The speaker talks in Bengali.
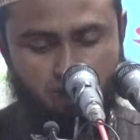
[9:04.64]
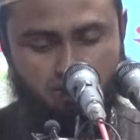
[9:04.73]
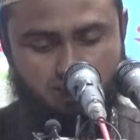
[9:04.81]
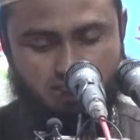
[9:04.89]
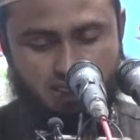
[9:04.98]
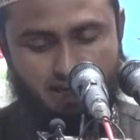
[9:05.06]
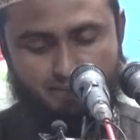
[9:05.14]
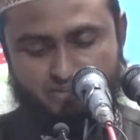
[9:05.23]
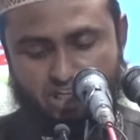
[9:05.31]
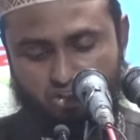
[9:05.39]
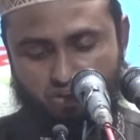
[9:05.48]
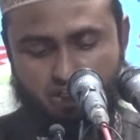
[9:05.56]
বলতেছিলাম
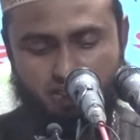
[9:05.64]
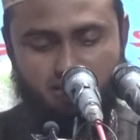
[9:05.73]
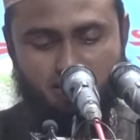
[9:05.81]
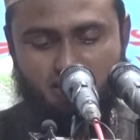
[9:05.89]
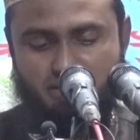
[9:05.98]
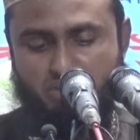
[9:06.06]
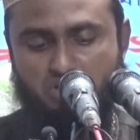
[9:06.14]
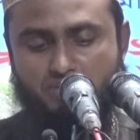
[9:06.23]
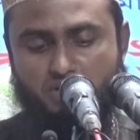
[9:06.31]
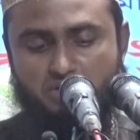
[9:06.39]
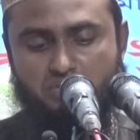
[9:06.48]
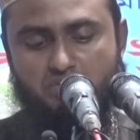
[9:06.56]
যে আসলে এগুলি
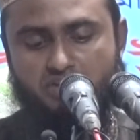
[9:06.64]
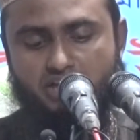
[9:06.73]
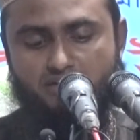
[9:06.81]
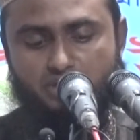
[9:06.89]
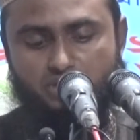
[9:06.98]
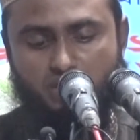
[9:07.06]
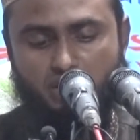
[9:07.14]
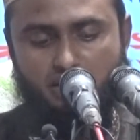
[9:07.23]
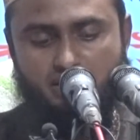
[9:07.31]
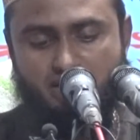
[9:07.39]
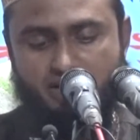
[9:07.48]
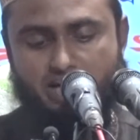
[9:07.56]
বড় দুঃখের বিষয়
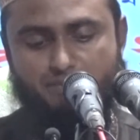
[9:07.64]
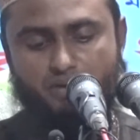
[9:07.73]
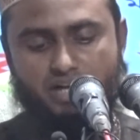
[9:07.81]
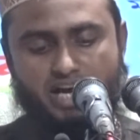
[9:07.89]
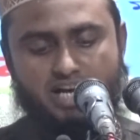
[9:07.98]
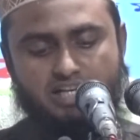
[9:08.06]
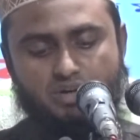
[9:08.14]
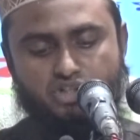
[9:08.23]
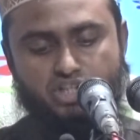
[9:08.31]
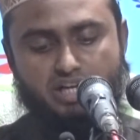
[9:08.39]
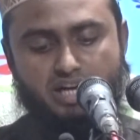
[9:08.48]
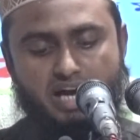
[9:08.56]
এরপর আর
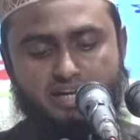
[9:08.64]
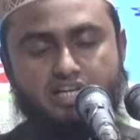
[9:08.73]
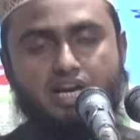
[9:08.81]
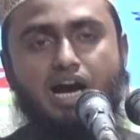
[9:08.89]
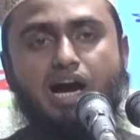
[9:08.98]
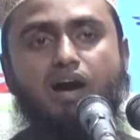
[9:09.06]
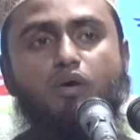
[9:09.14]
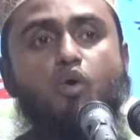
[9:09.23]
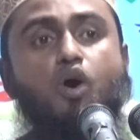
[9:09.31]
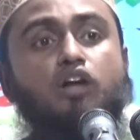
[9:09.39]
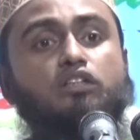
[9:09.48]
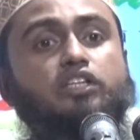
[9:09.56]
হচ্ছে নারীরা
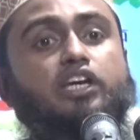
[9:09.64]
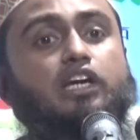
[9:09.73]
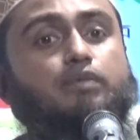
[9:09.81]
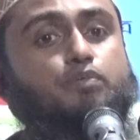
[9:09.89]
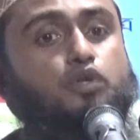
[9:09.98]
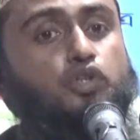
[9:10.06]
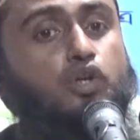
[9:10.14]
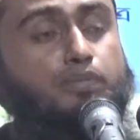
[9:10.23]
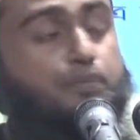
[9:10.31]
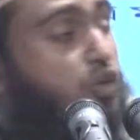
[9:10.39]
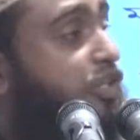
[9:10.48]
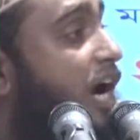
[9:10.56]
অর্ধেক
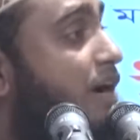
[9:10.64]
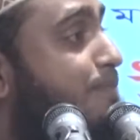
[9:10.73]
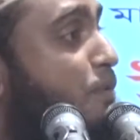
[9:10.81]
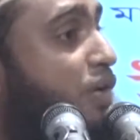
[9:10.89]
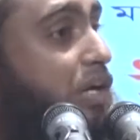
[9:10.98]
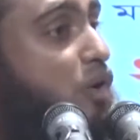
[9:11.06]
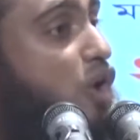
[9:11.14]
পোশাক পরে